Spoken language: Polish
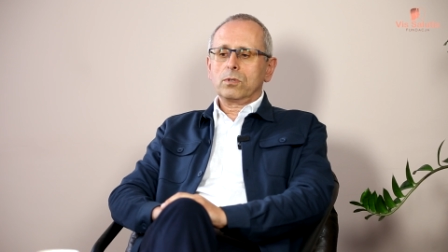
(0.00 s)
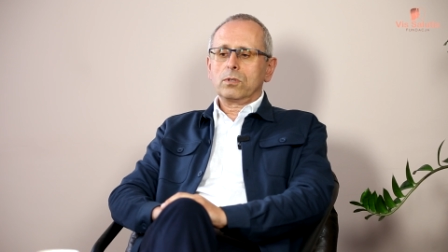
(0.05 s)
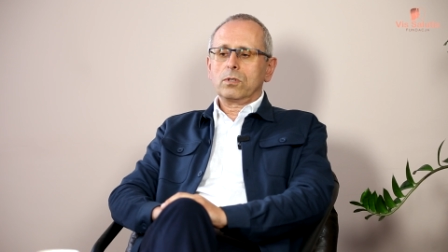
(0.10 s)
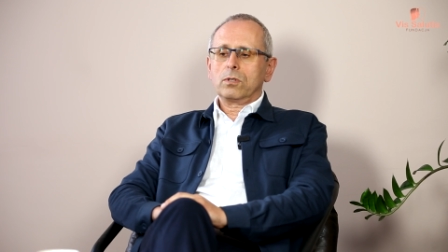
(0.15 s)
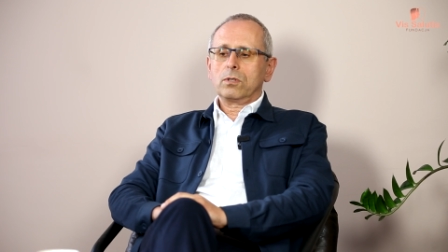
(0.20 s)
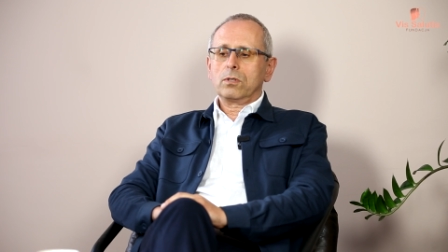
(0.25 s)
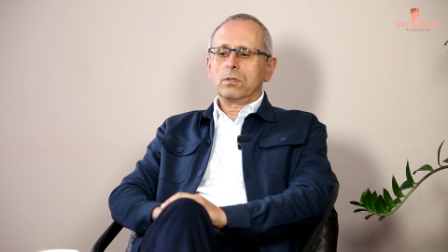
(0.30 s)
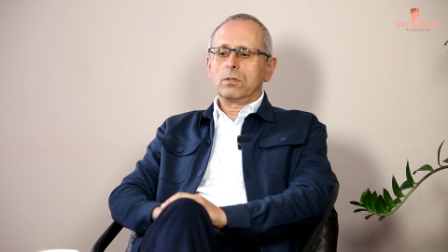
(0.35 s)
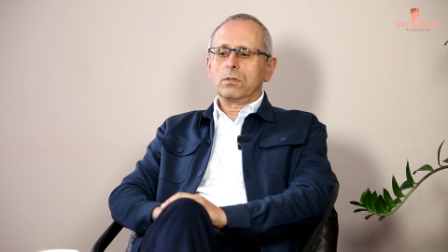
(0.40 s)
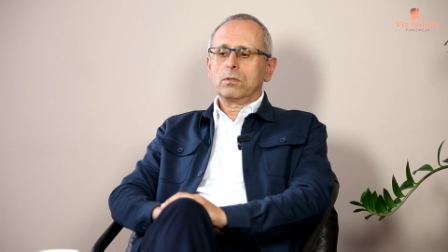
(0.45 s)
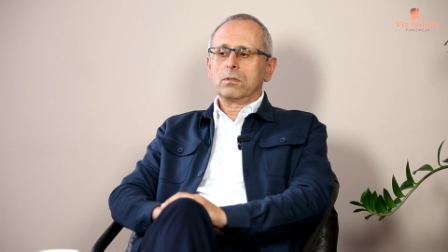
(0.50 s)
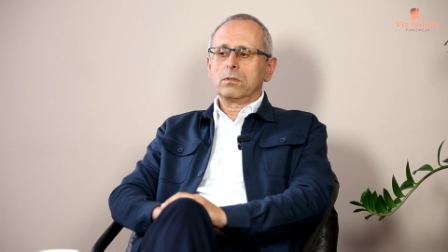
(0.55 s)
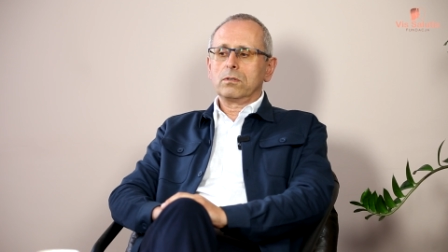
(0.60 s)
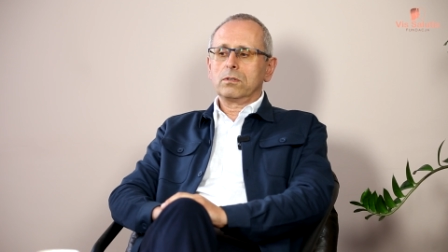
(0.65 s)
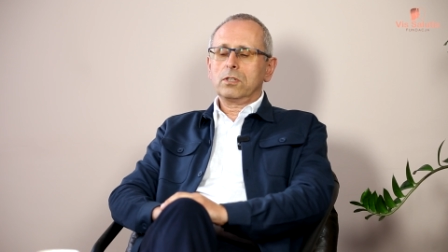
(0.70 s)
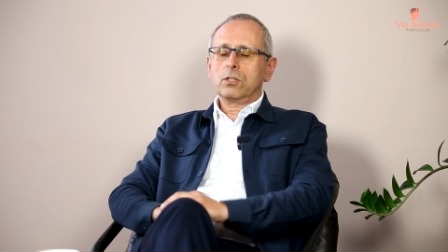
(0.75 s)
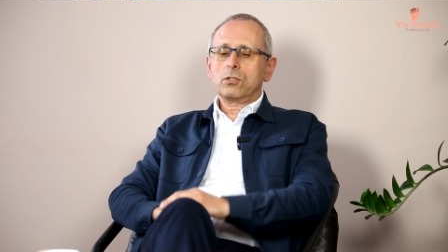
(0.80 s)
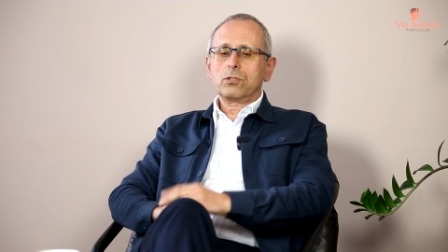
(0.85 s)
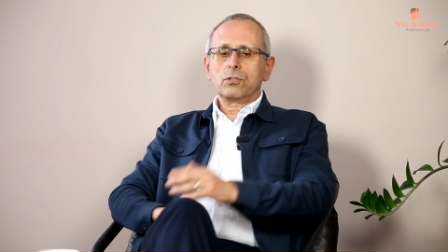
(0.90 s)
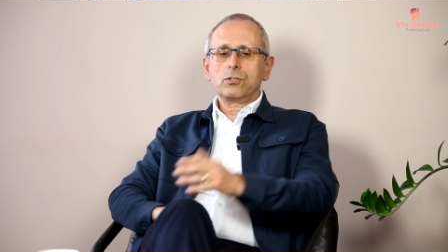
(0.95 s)
to
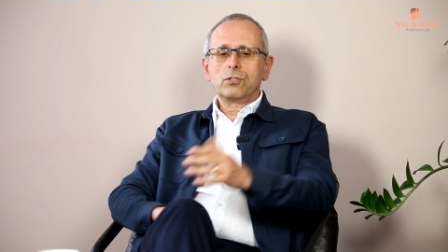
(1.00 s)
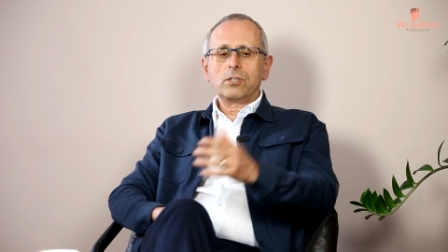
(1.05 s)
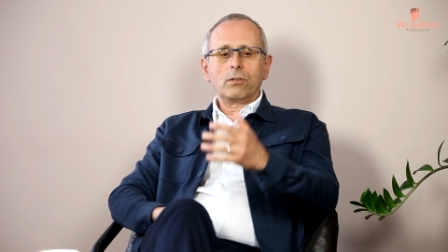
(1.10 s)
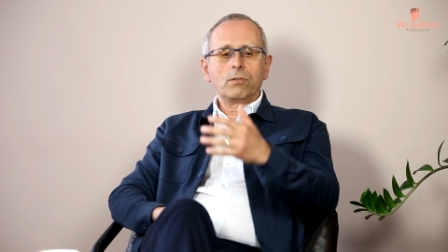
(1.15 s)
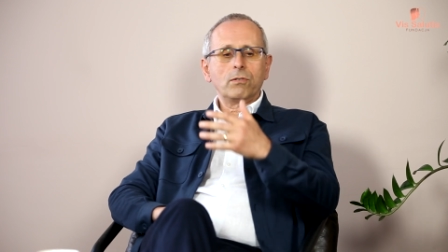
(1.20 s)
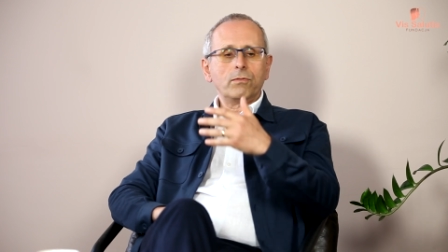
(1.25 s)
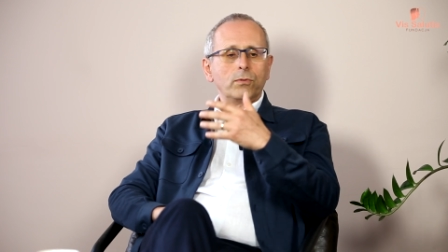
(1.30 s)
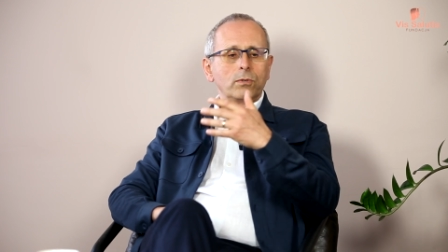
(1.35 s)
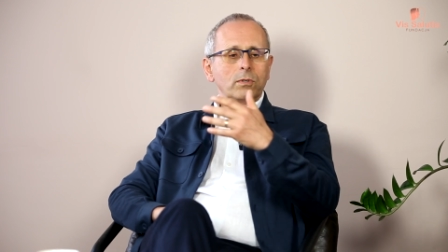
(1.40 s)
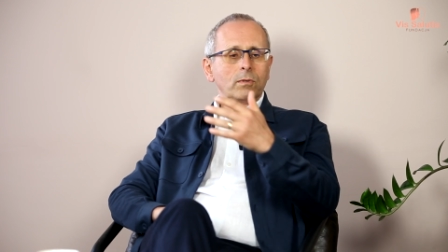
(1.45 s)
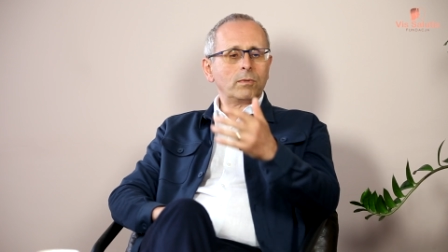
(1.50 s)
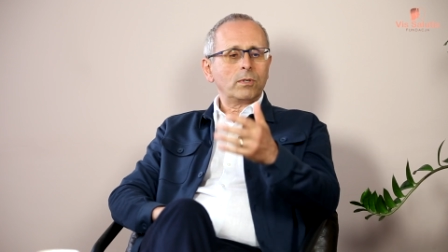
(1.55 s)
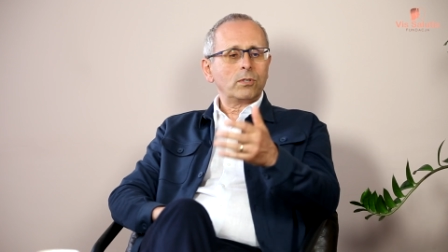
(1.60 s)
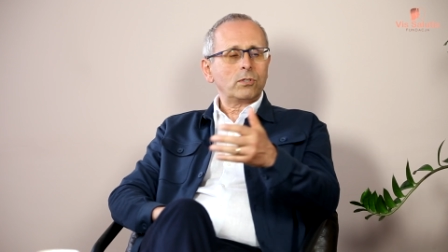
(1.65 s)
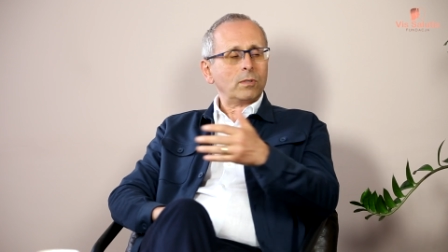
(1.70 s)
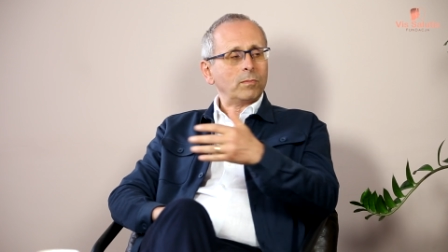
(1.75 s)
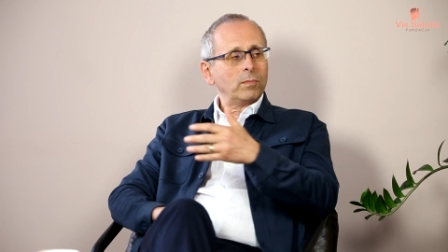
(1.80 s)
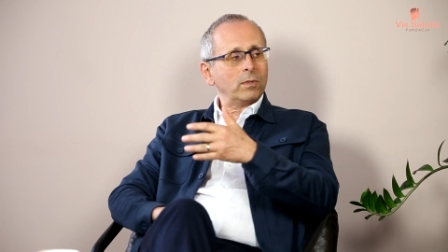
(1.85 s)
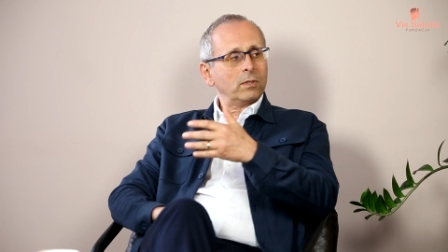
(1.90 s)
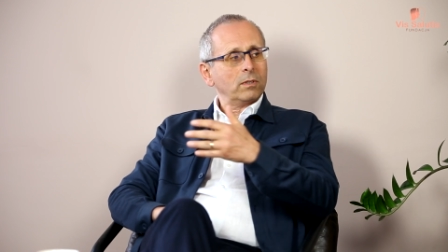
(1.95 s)
też oddziaływują na
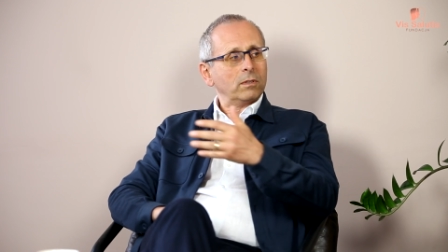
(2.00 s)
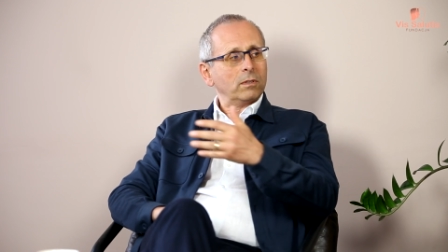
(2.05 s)
siebie.